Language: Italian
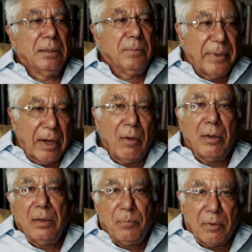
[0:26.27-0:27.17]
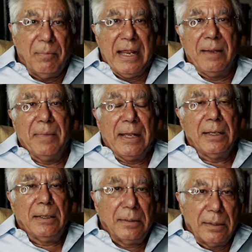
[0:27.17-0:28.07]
Però il problema